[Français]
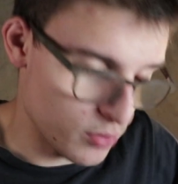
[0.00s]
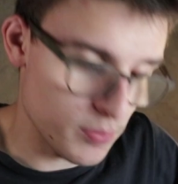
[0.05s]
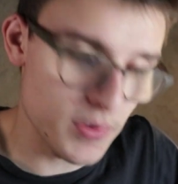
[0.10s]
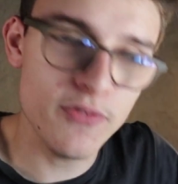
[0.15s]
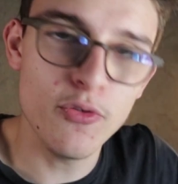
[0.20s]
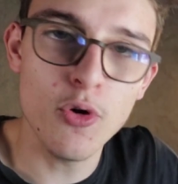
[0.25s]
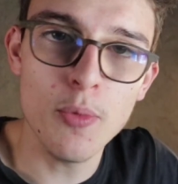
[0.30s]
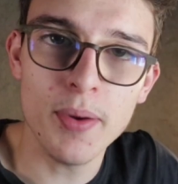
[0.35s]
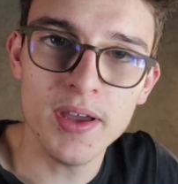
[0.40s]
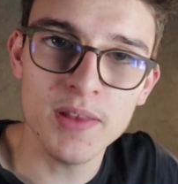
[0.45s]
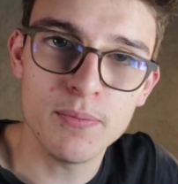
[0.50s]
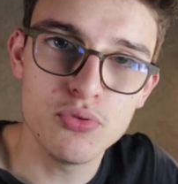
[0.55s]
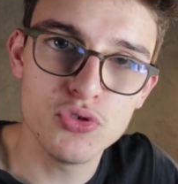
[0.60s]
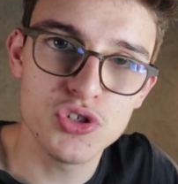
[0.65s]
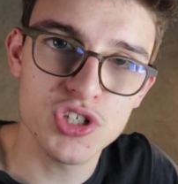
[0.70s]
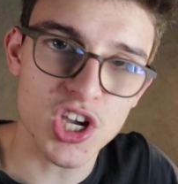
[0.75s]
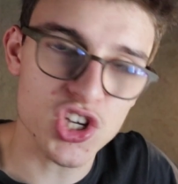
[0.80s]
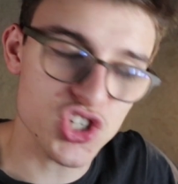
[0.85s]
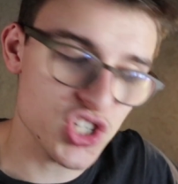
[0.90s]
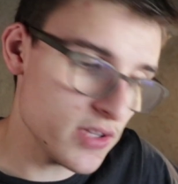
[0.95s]
mais faut pas être
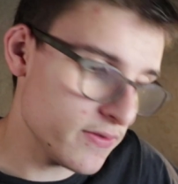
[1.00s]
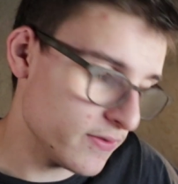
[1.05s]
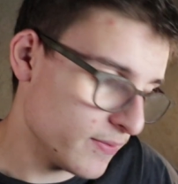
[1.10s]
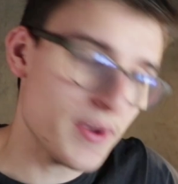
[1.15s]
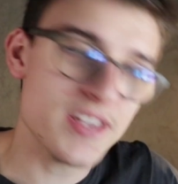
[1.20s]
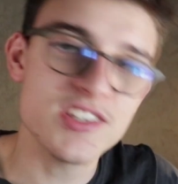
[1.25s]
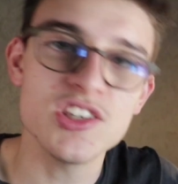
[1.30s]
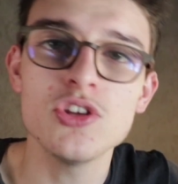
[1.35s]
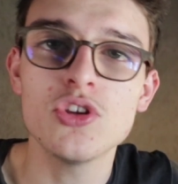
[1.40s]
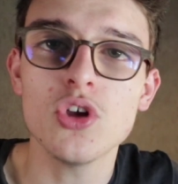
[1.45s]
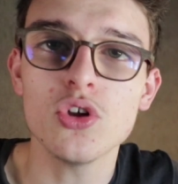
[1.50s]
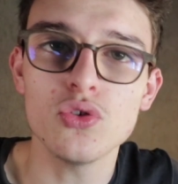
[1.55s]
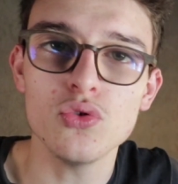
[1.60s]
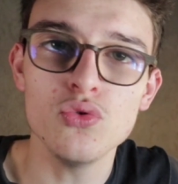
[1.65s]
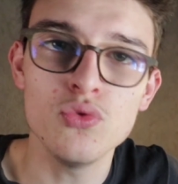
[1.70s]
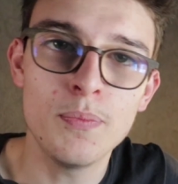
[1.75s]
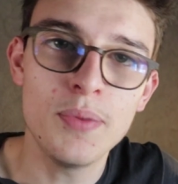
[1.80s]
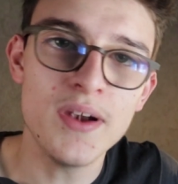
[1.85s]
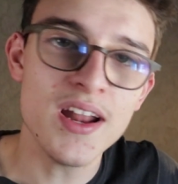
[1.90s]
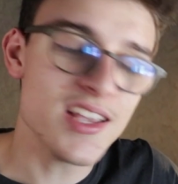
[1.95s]
plus chargé. Après c'est une tente,
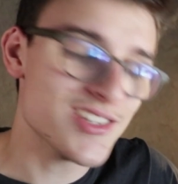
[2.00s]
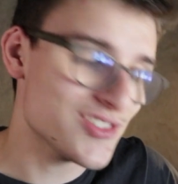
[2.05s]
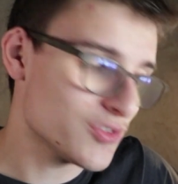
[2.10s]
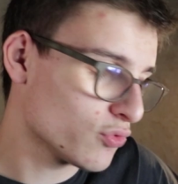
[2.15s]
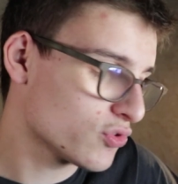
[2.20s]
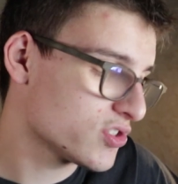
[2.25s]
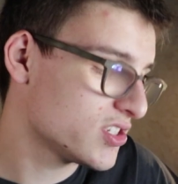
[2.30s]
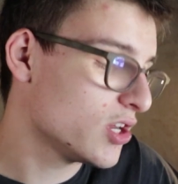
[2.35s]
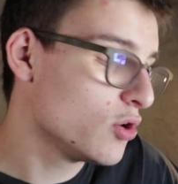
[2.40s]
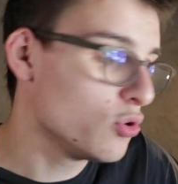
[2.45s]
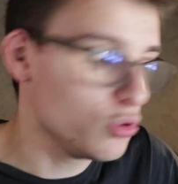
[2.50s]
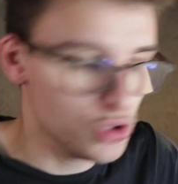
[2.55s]
une place, donc c'est